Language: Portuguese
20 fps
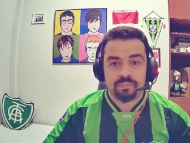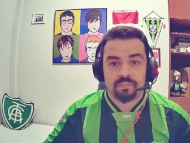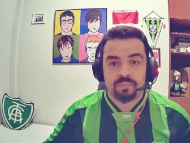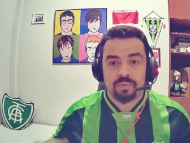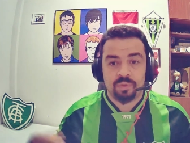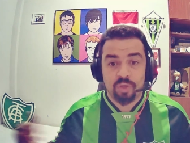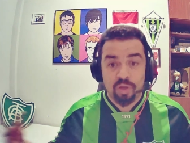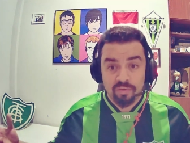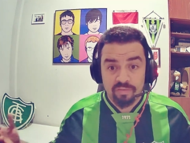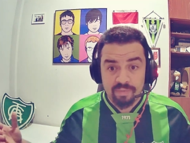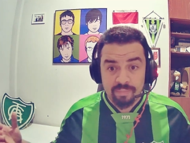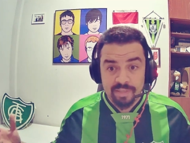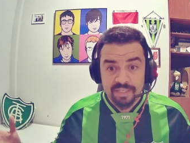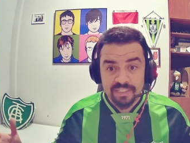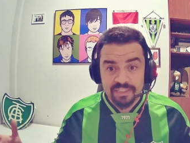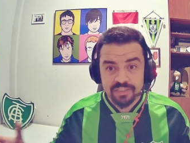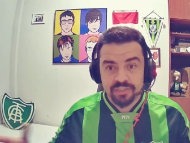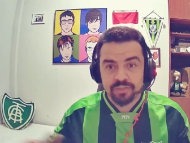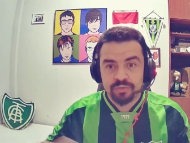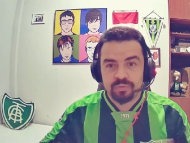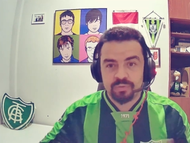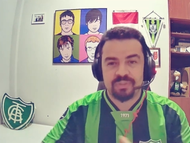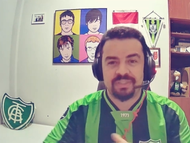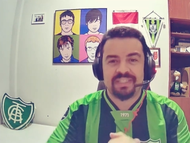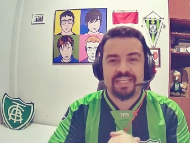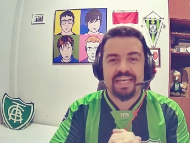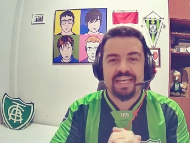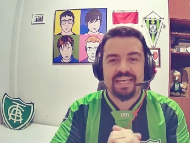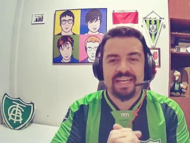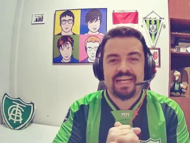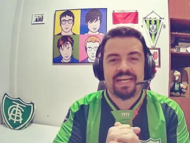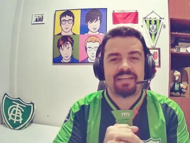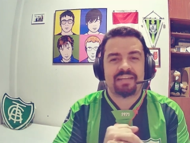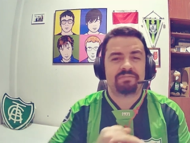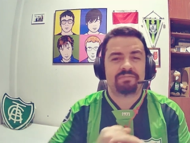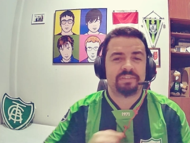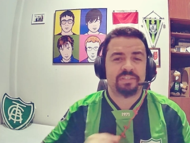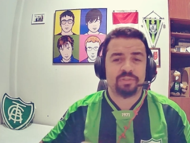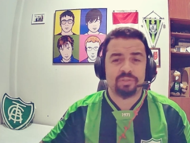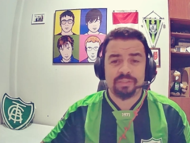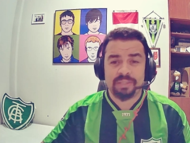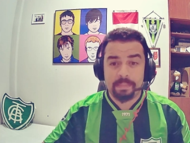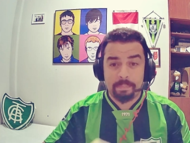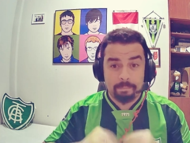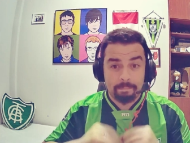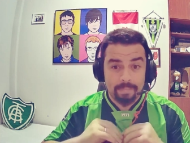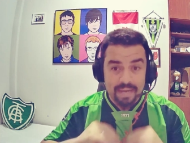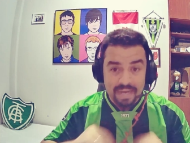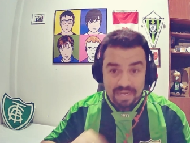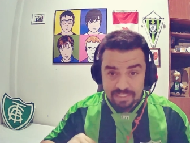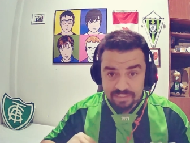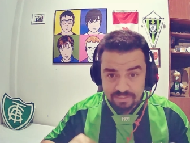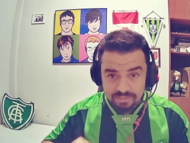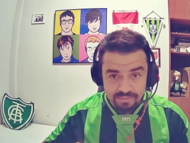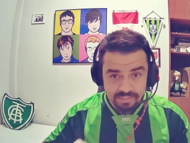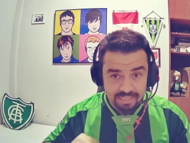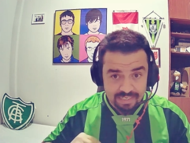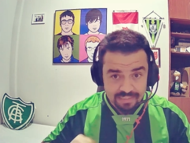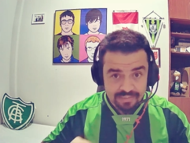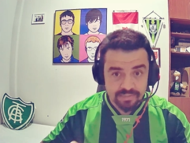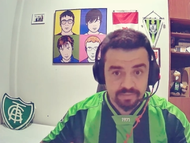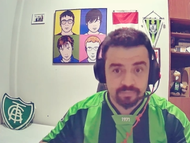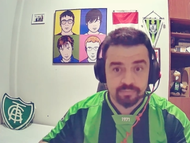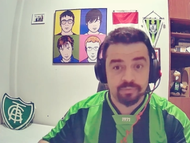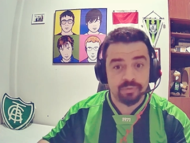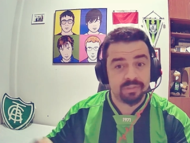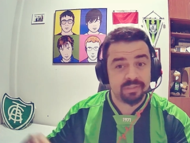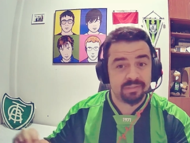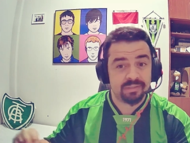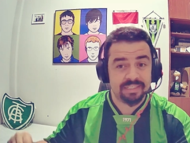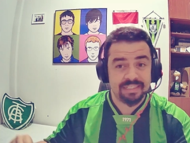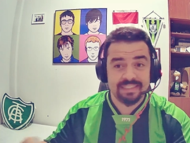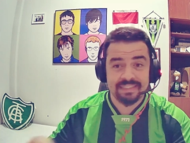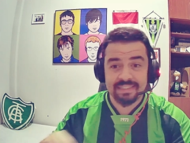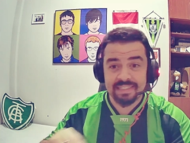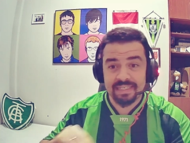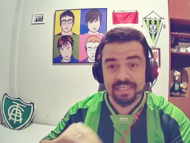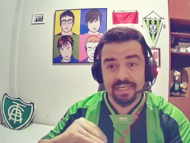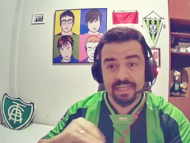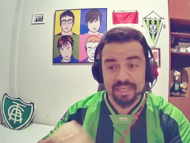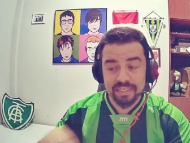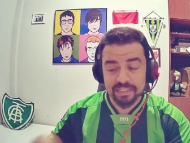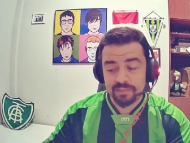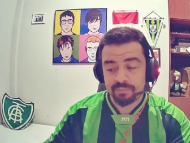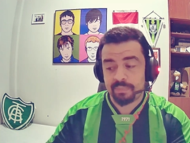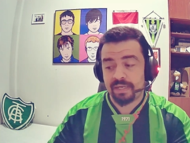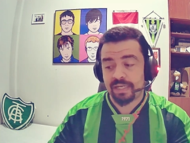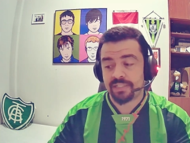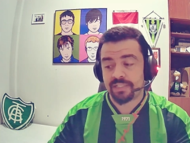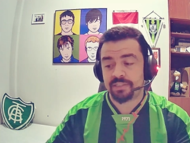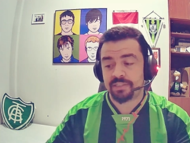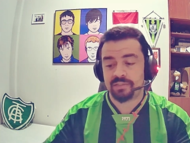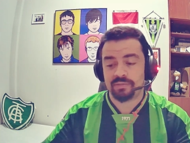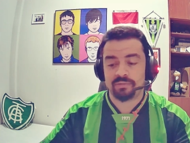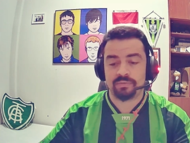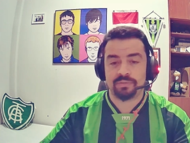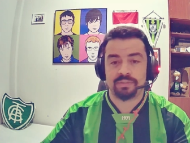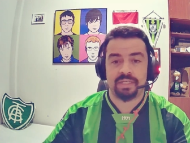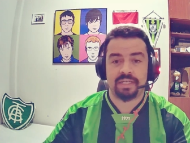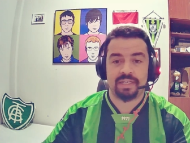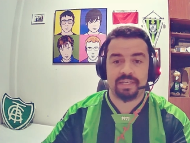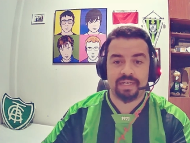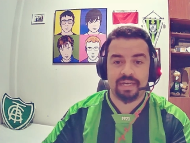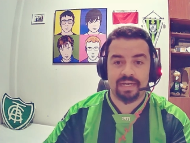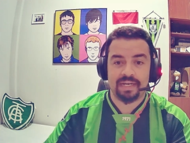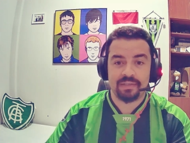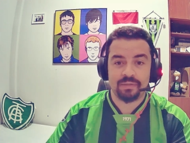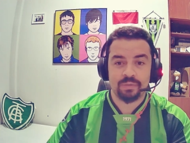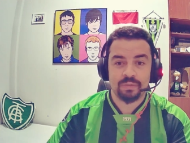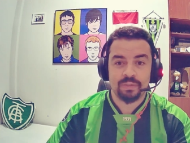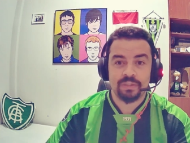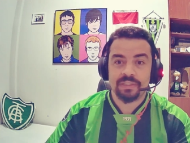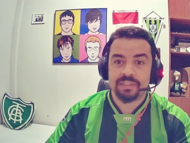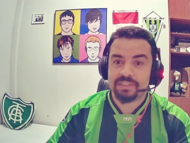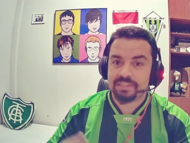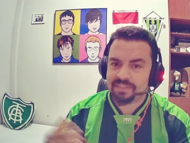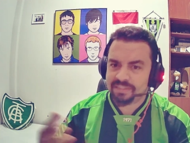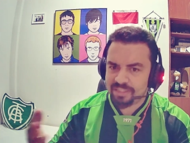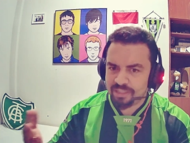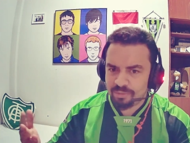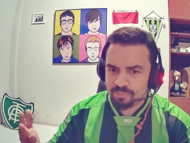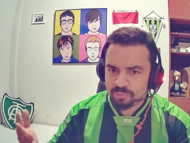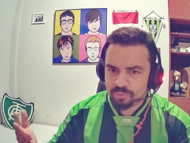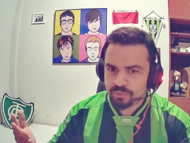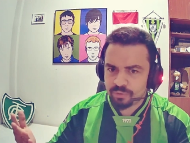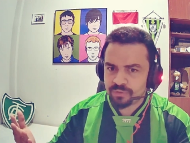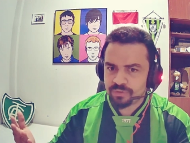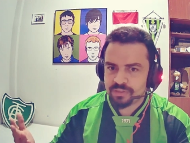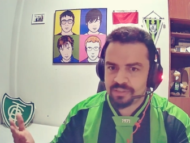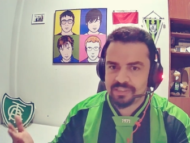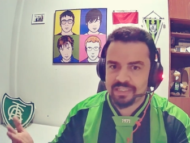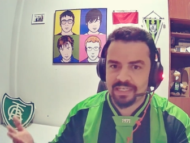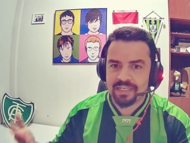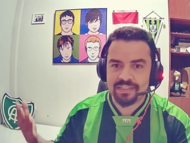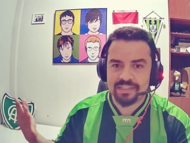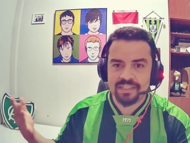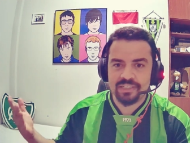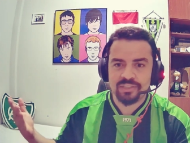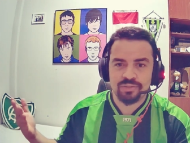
Novamente, o Zé Ricardo fez outra partidaça, outra excelente partida do Zé Ricardo, sendo muito utilizado até em